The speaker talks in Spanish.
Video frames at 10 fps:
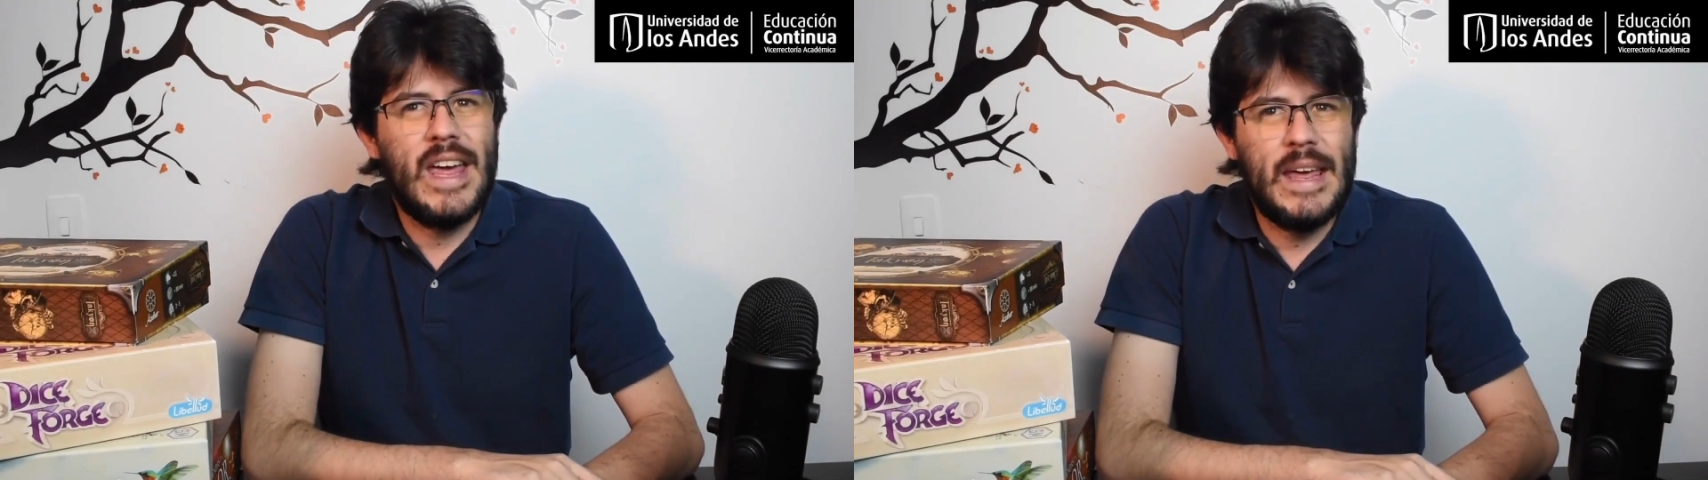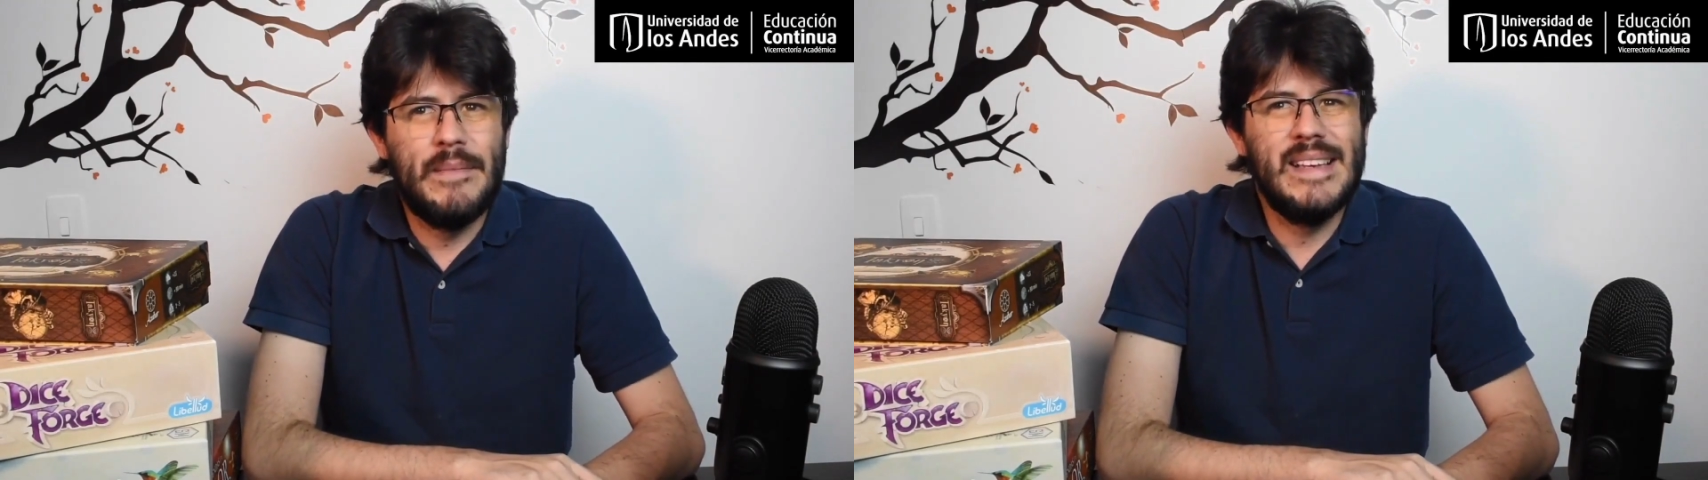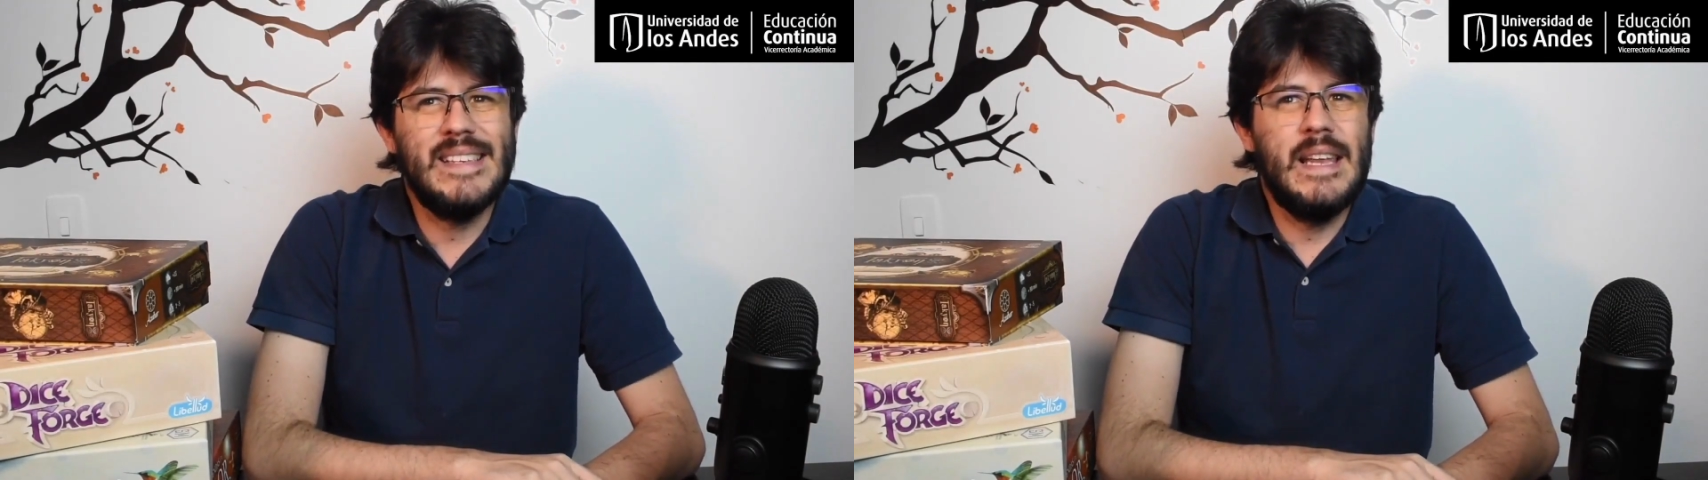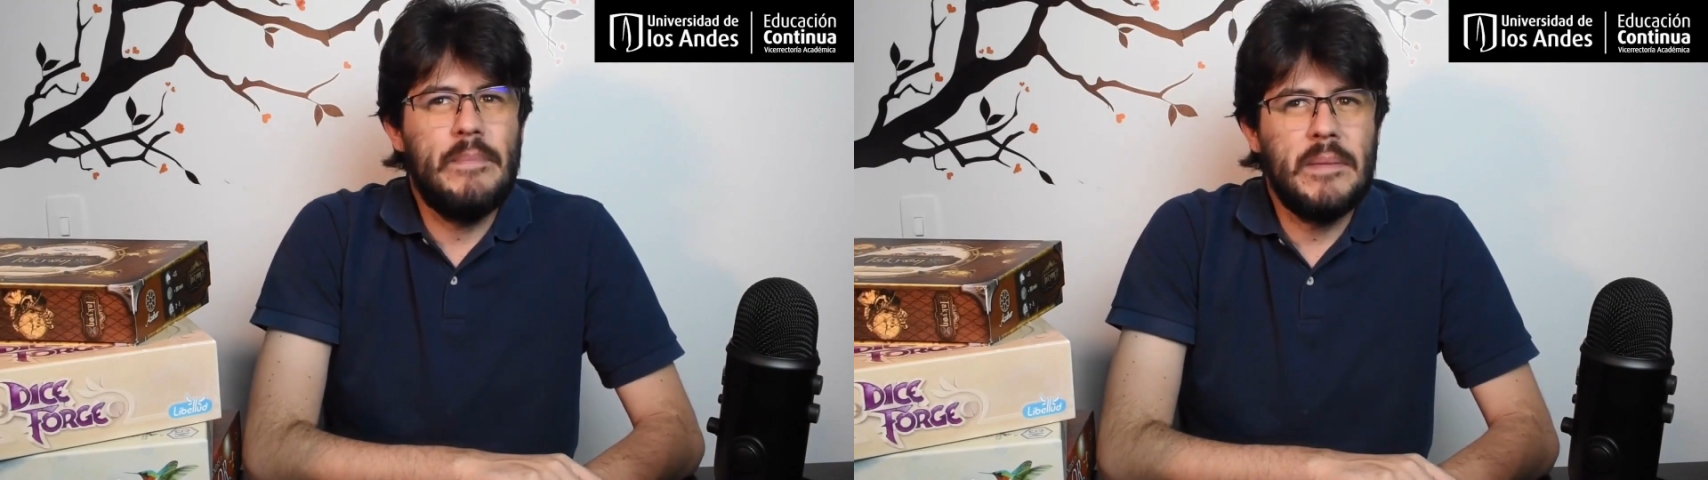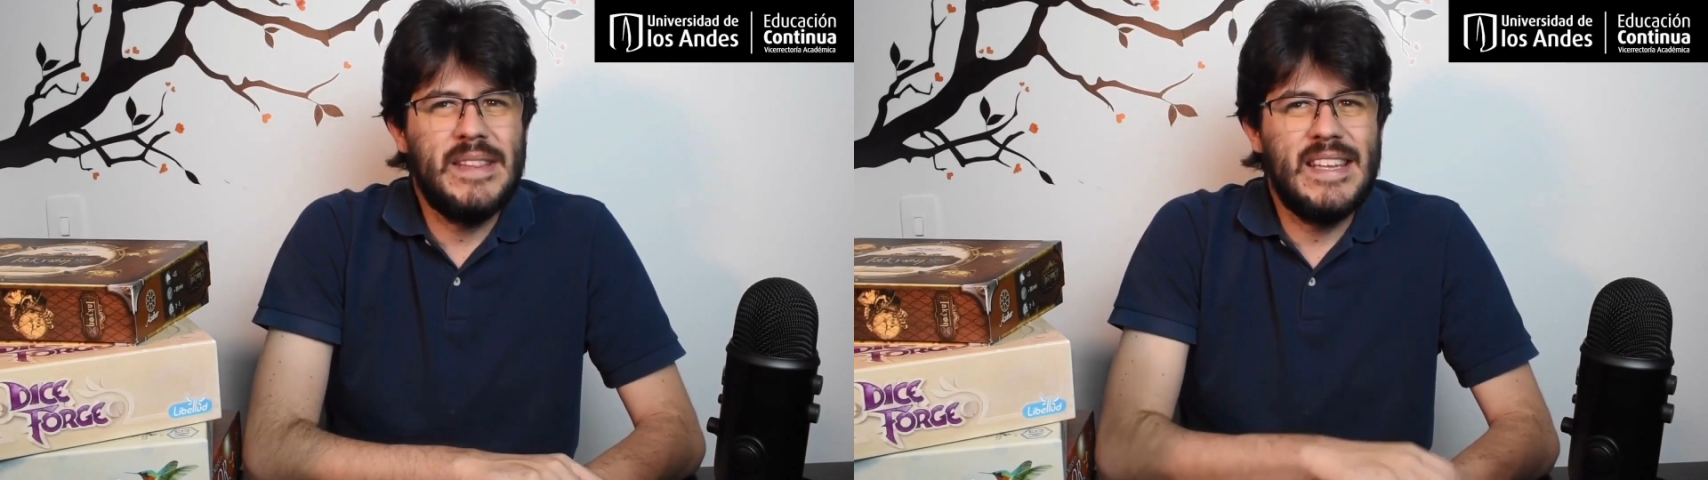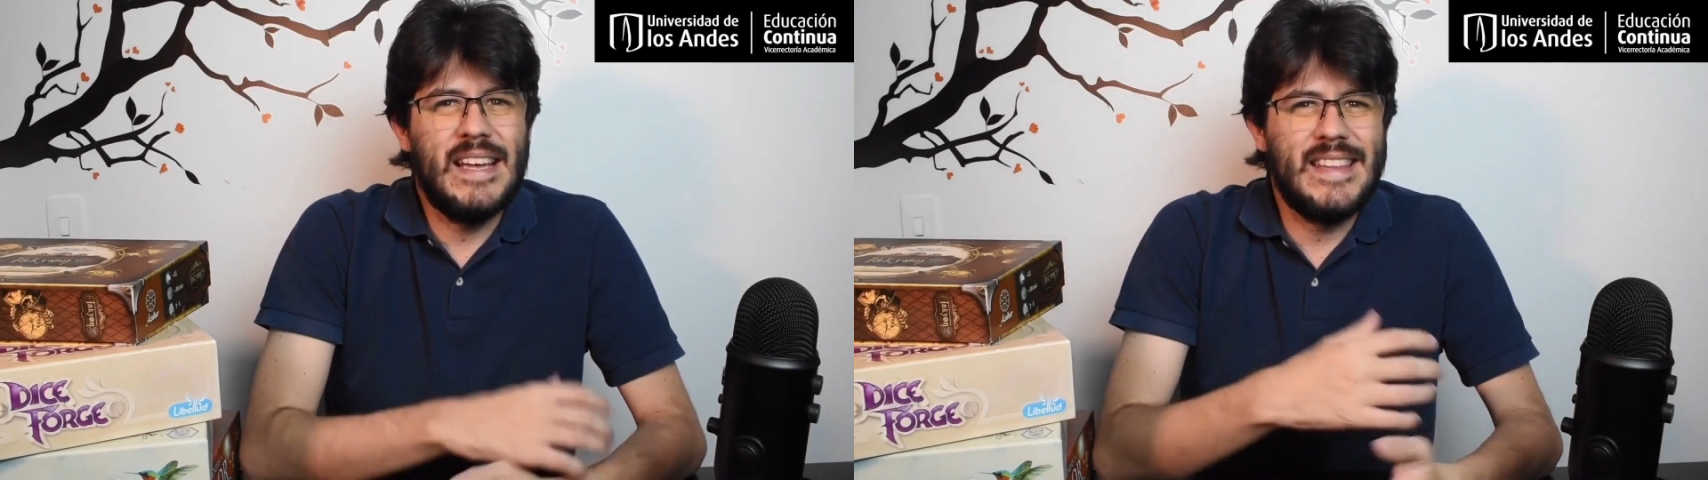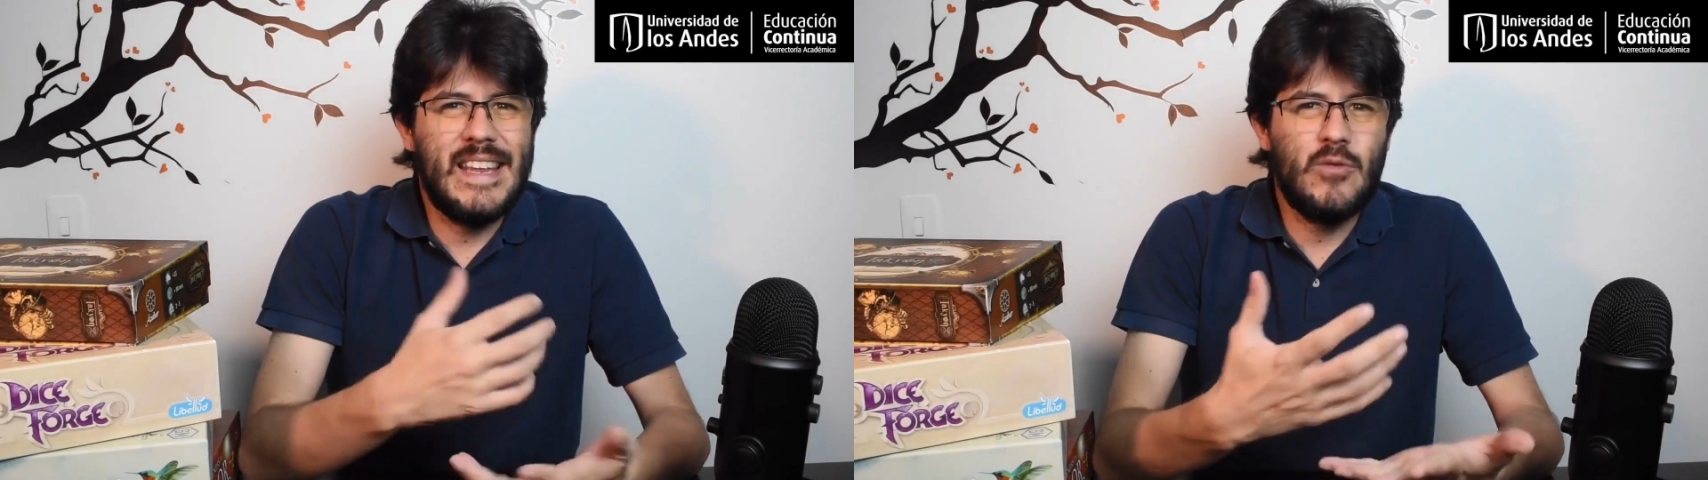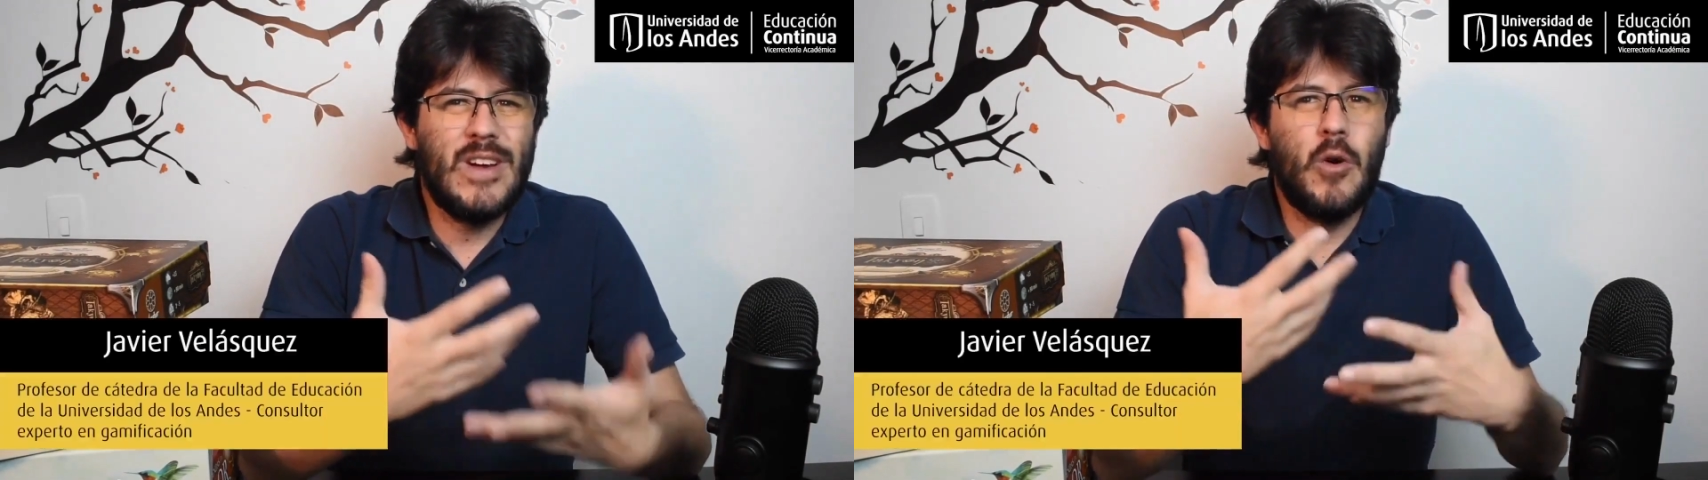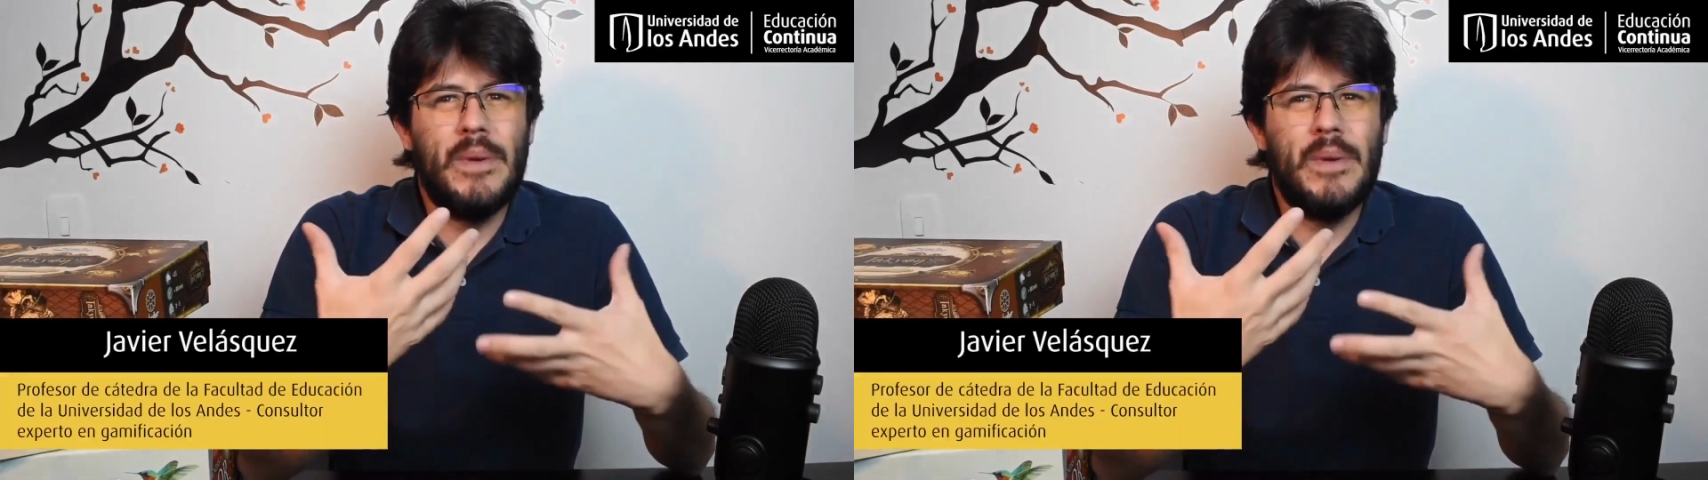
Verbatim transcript: que además le permitirá tener una